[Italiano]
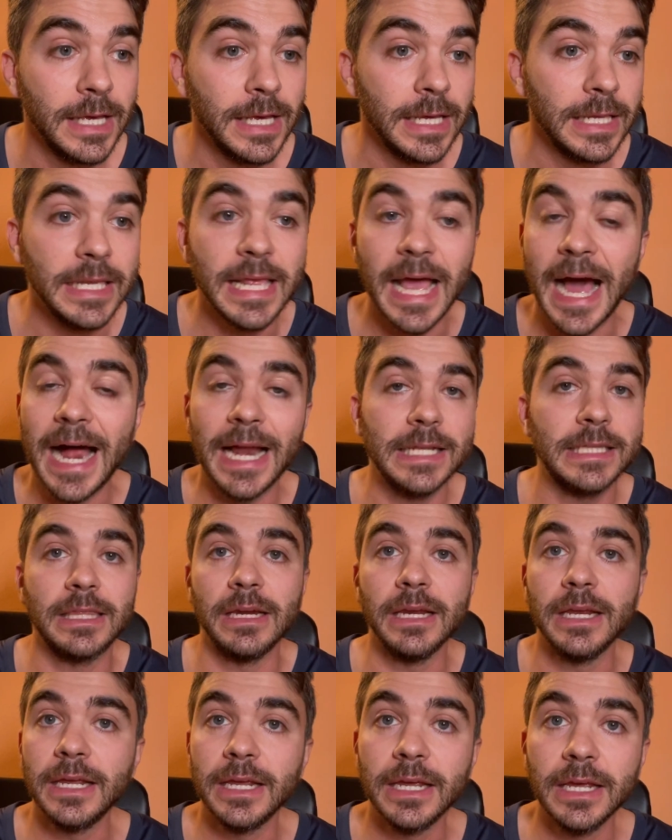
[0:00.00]
gli
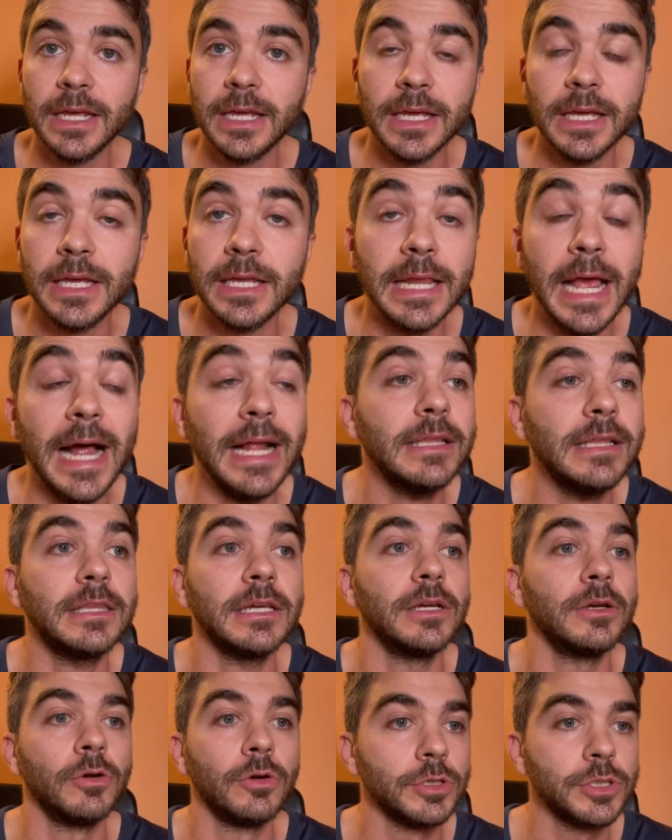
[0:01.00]
altri, gli
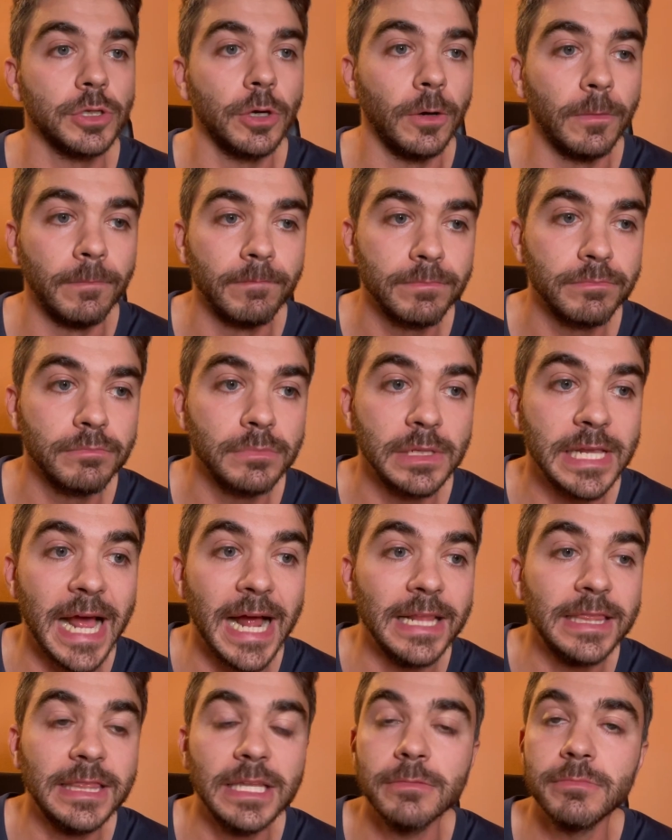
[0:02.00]
altri non lo so, gli
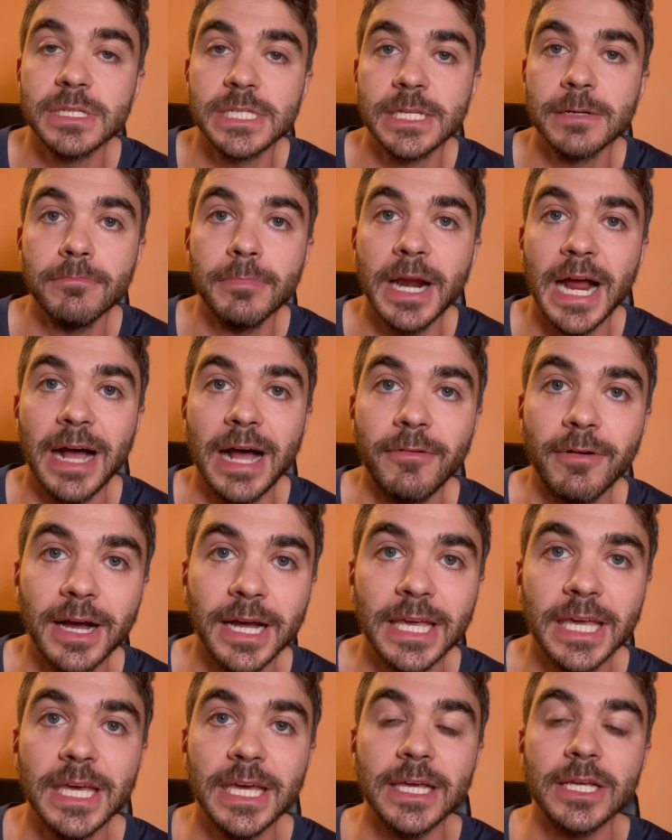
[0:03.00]
altri mi sembrava
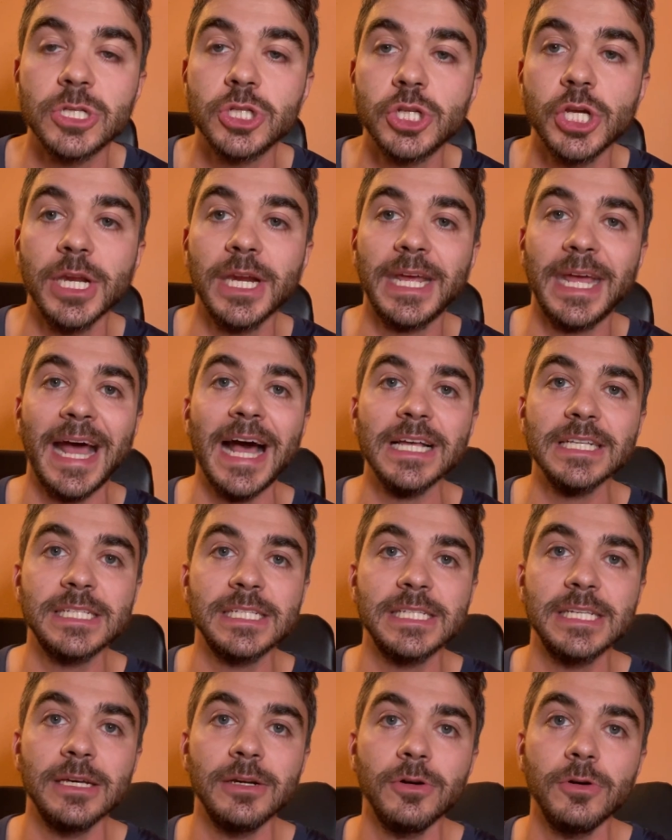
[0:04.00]
che
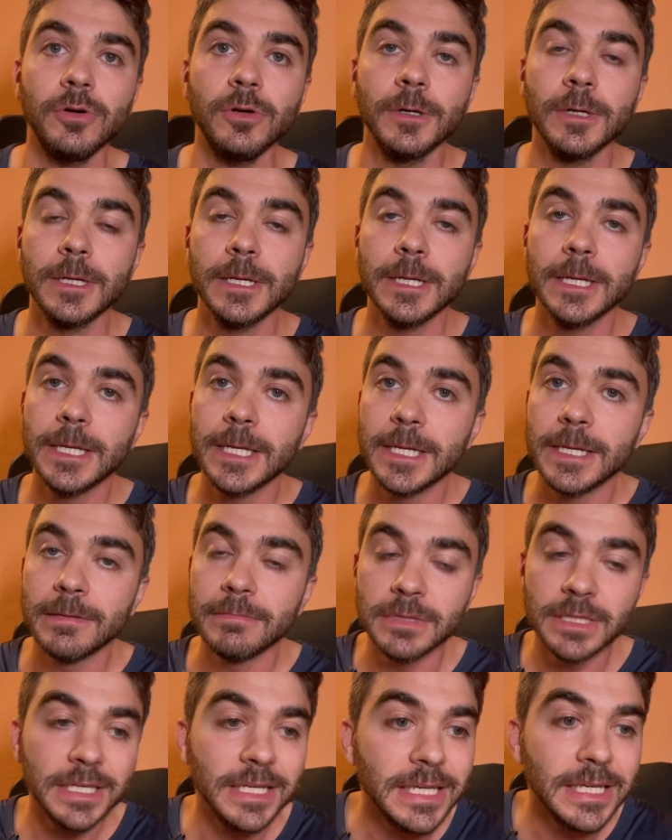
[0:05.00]
cercassero
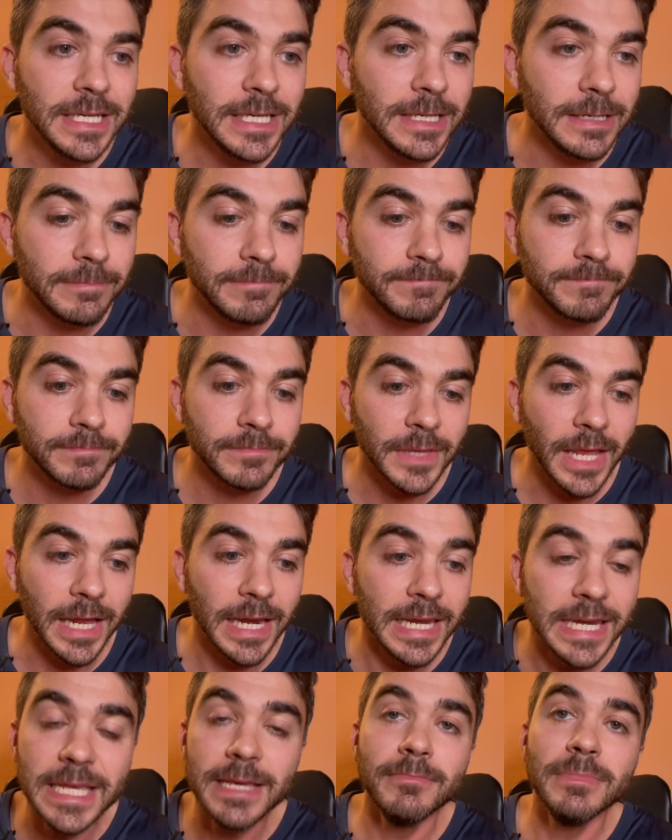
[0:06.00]
di
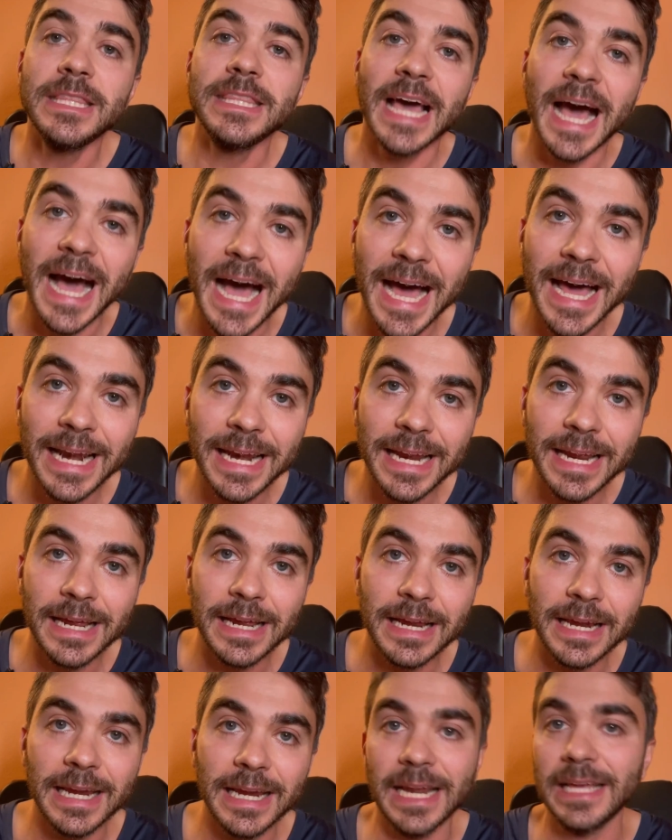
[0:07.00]

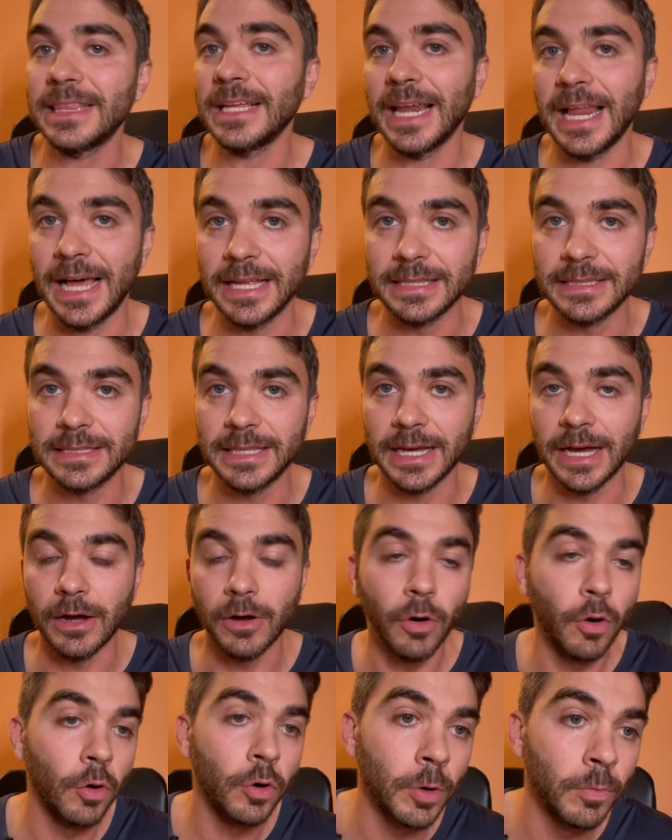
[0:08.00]
limitare l'Atalanta
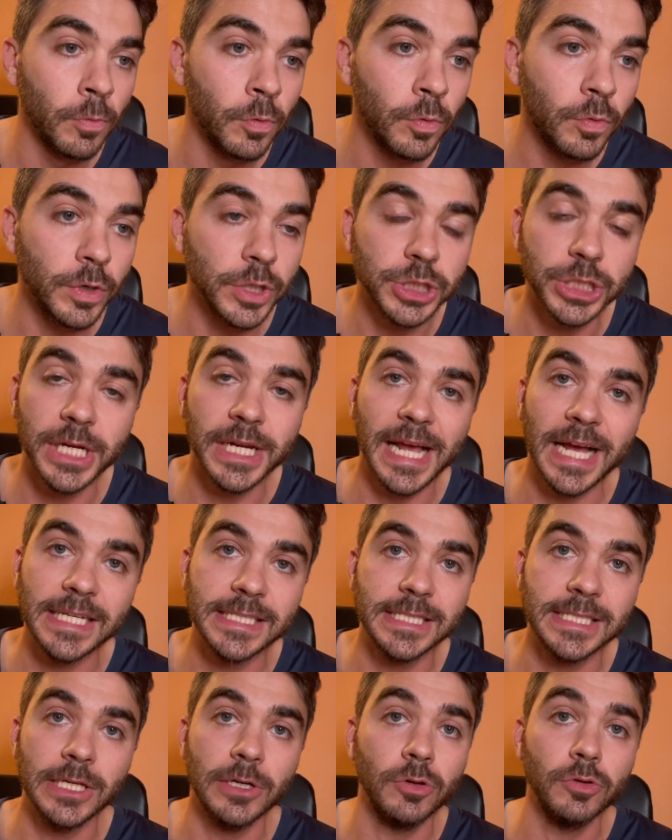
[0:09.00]
o comunque
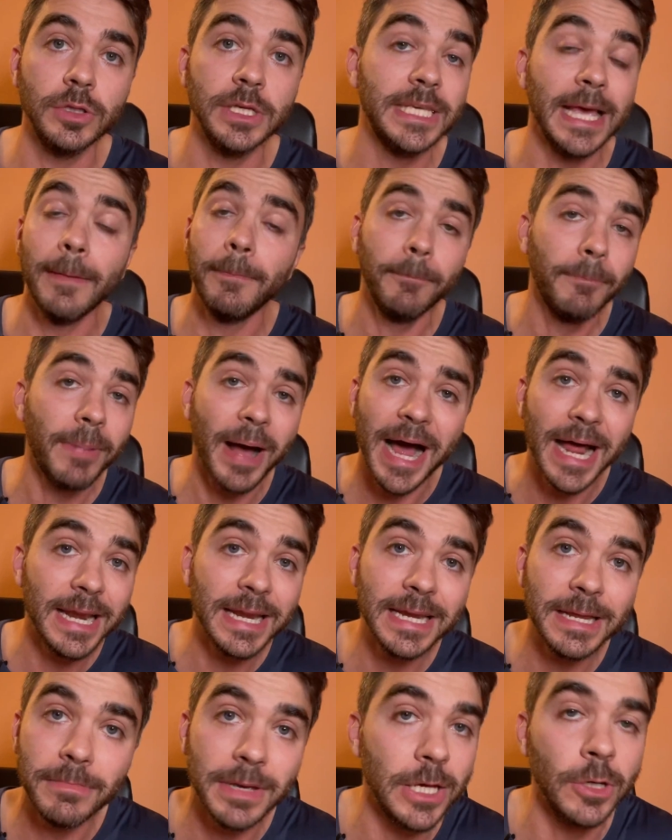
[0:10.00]
cercassero di
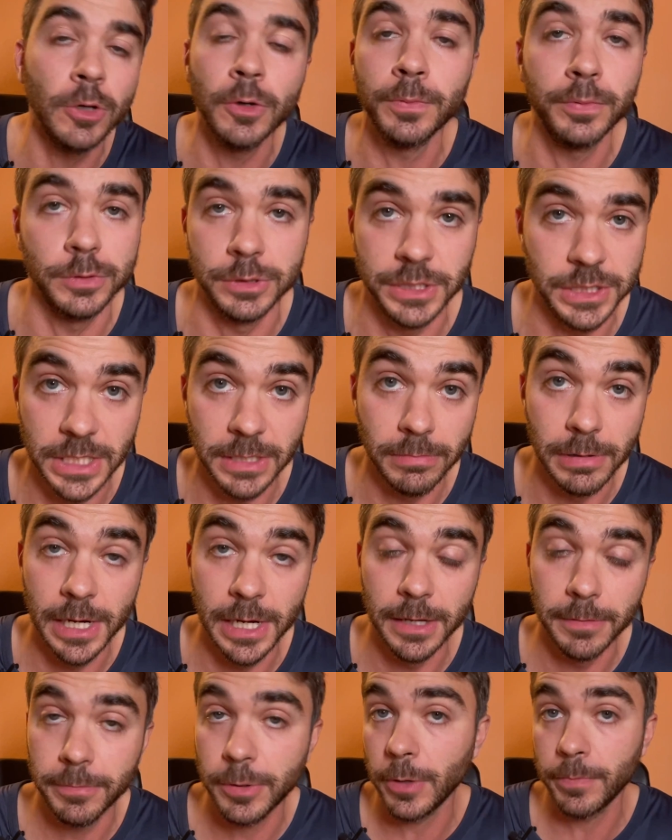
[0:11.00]
chiapparne meno
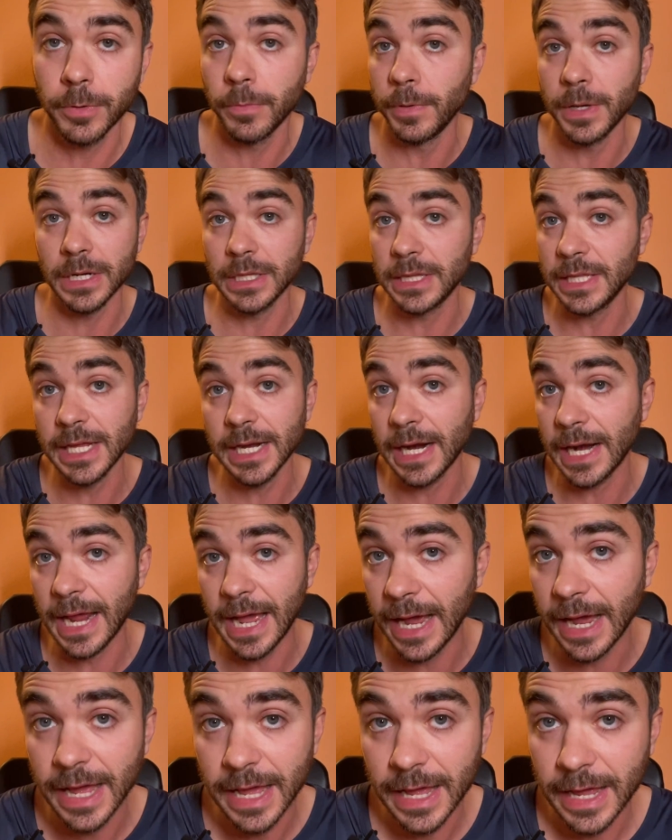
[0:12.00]
possibile, proprio per
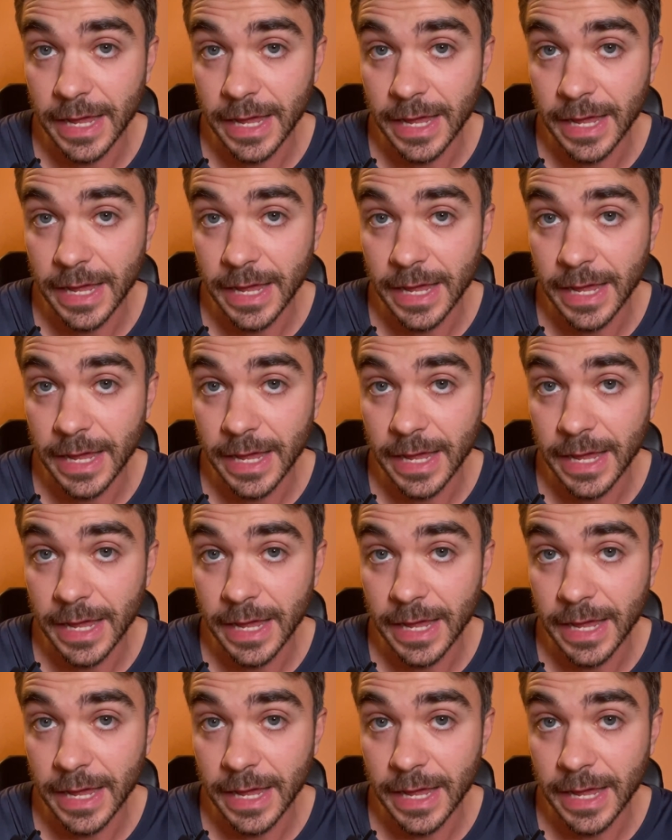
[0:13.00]
dirla